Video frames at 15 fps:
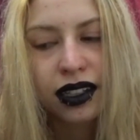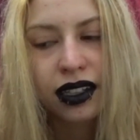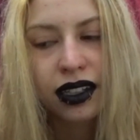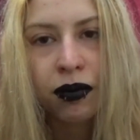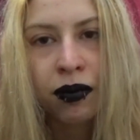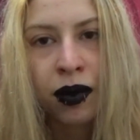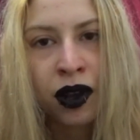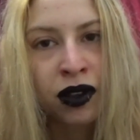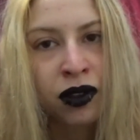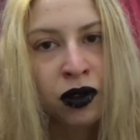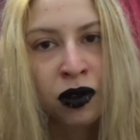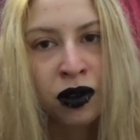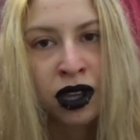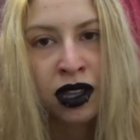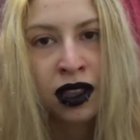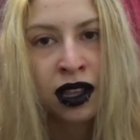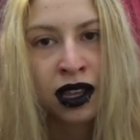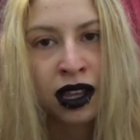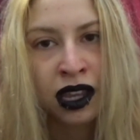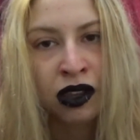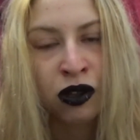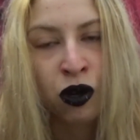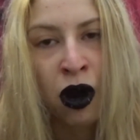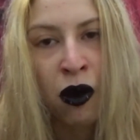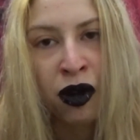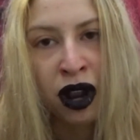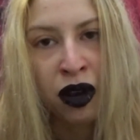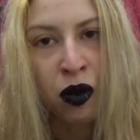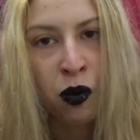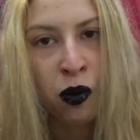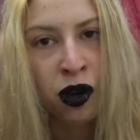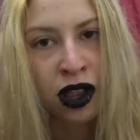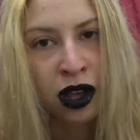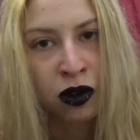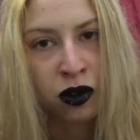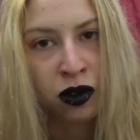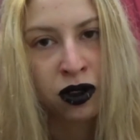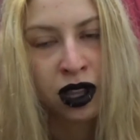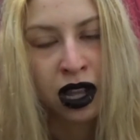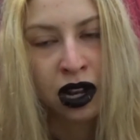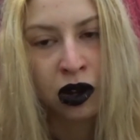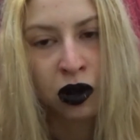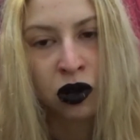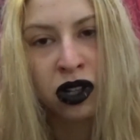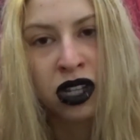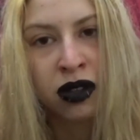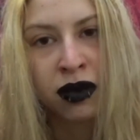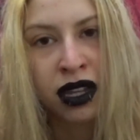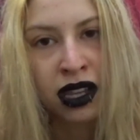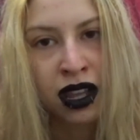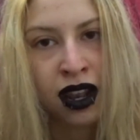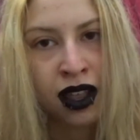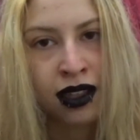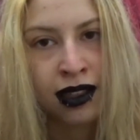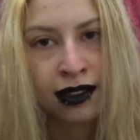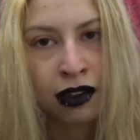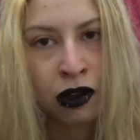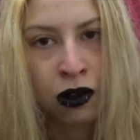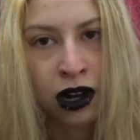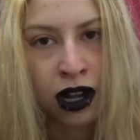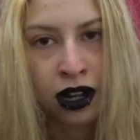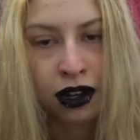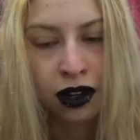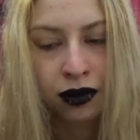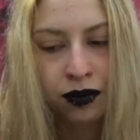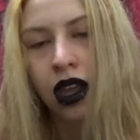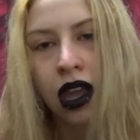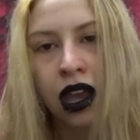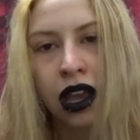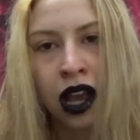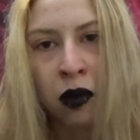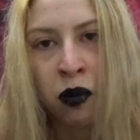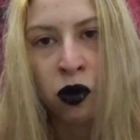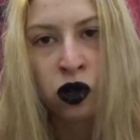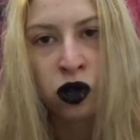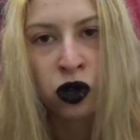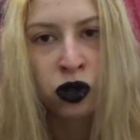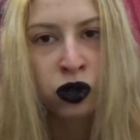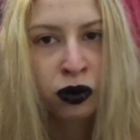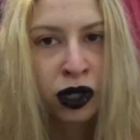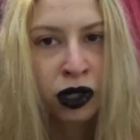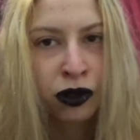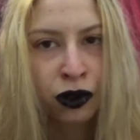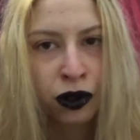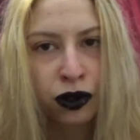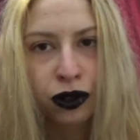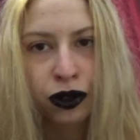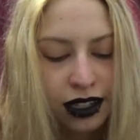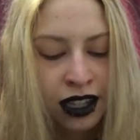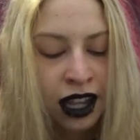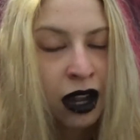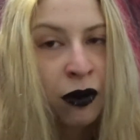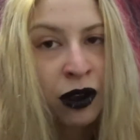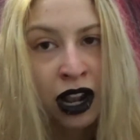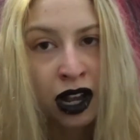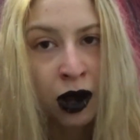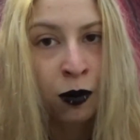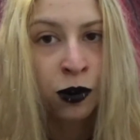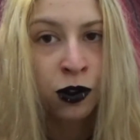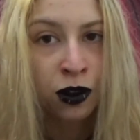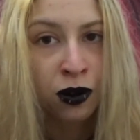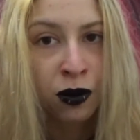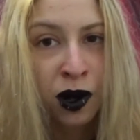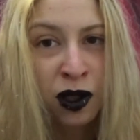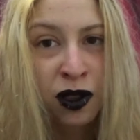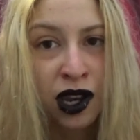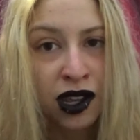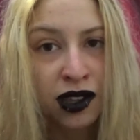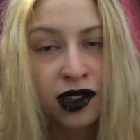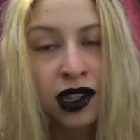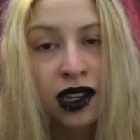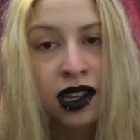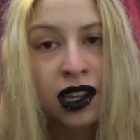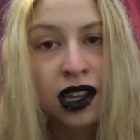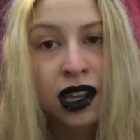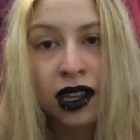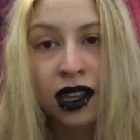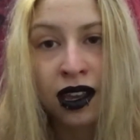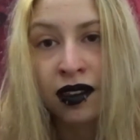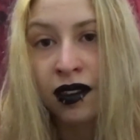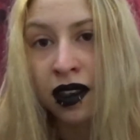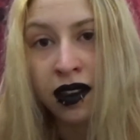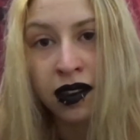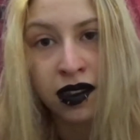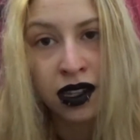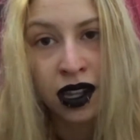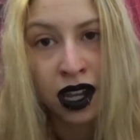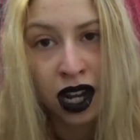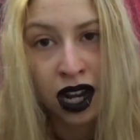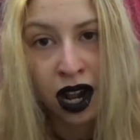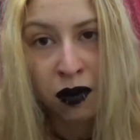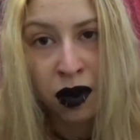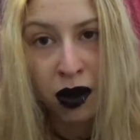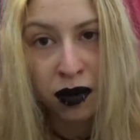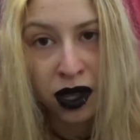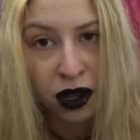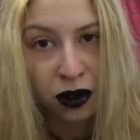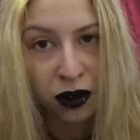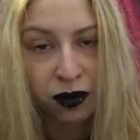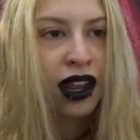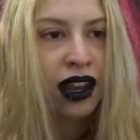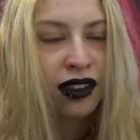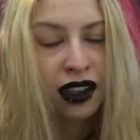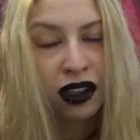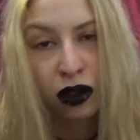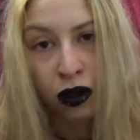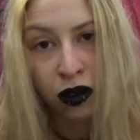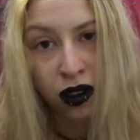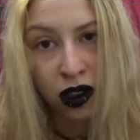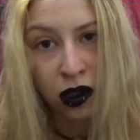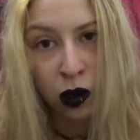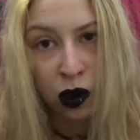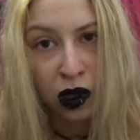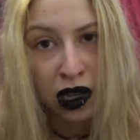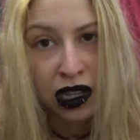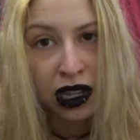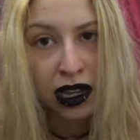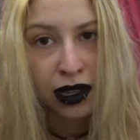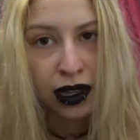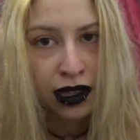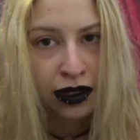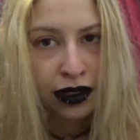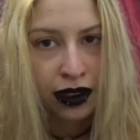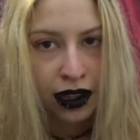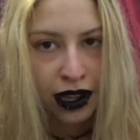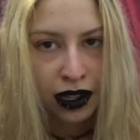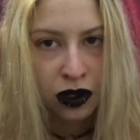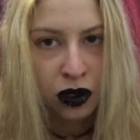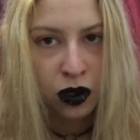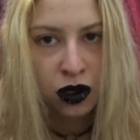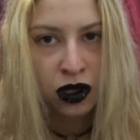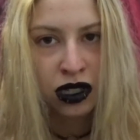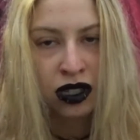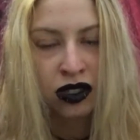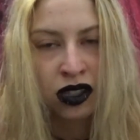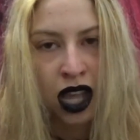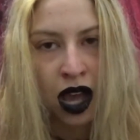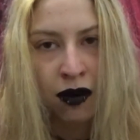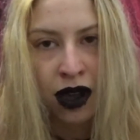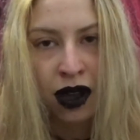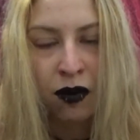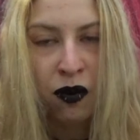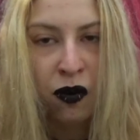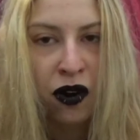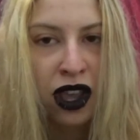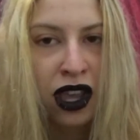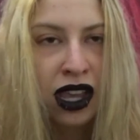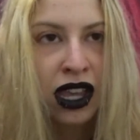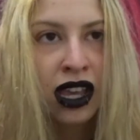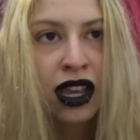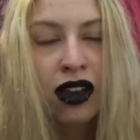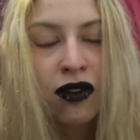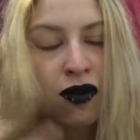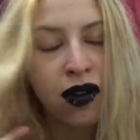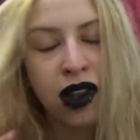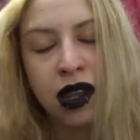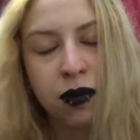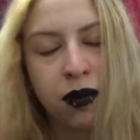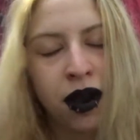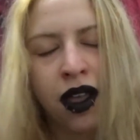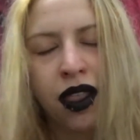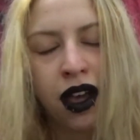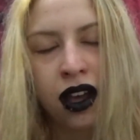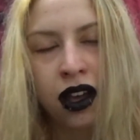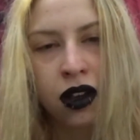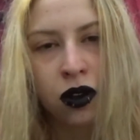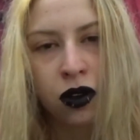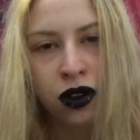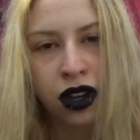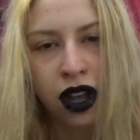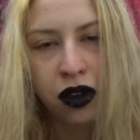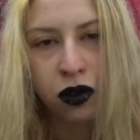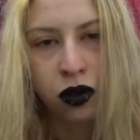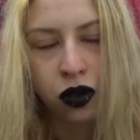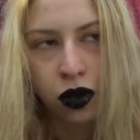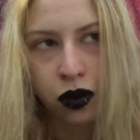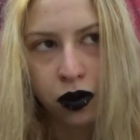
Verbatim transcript: Pero eso no quita que yo ahora no pueda contarlo y me quiera desahogar. Capullo número 2. Y ahora voy al capullo número 3, que este ni siquiera era mi amigo. En ese entonces yo tenía 15 años y estaba muy flipada con Naruto.